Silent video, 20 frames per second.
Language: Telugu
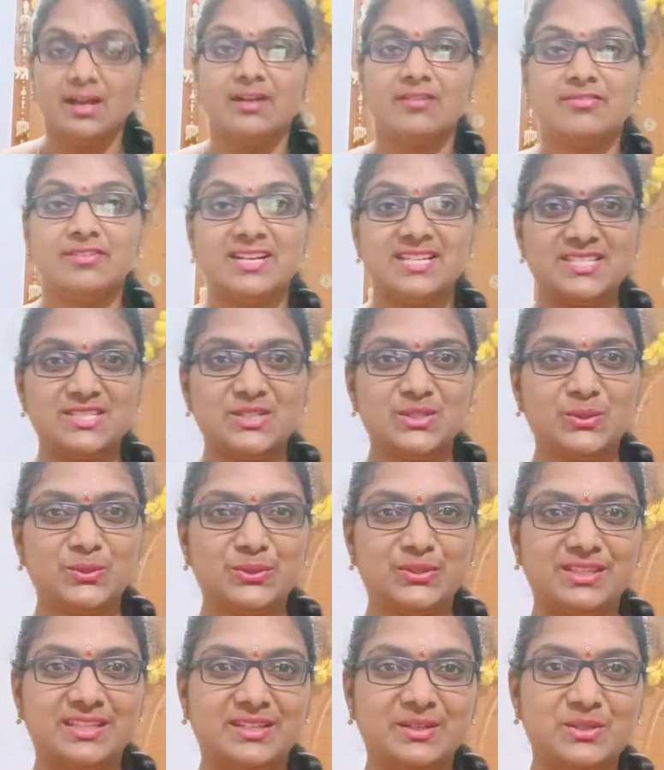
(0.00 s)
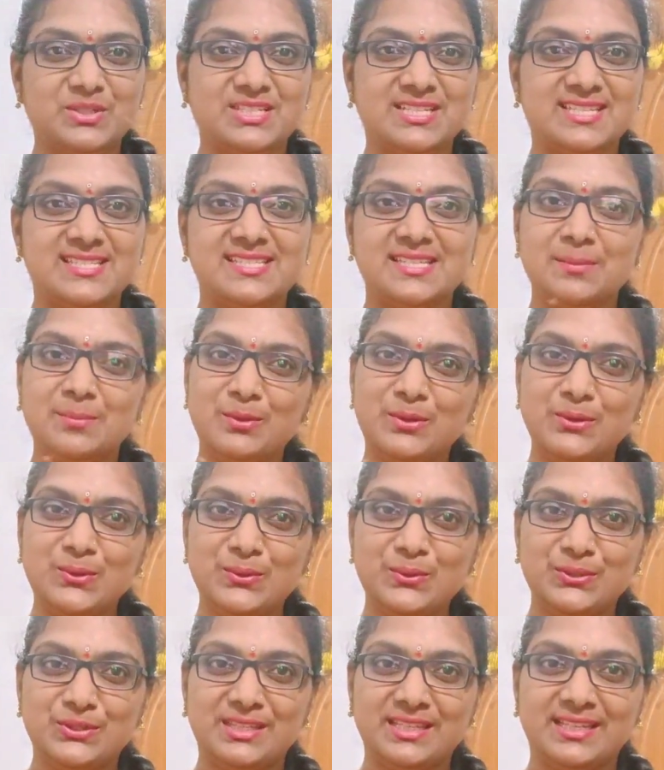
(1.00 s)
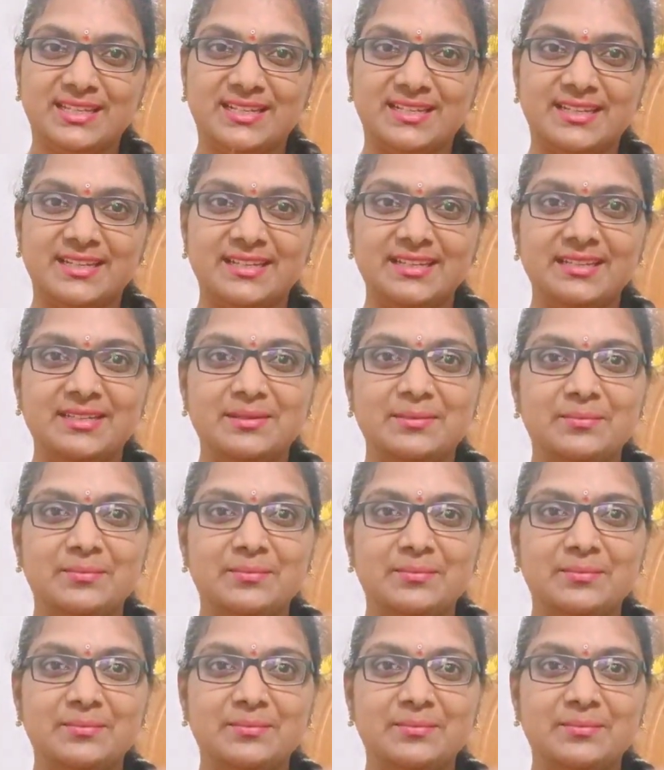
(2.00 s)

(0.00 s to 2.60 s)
ఫస్ట్ కుర్తీ వచ్చేసి బ్లూ కుర్తీ అండి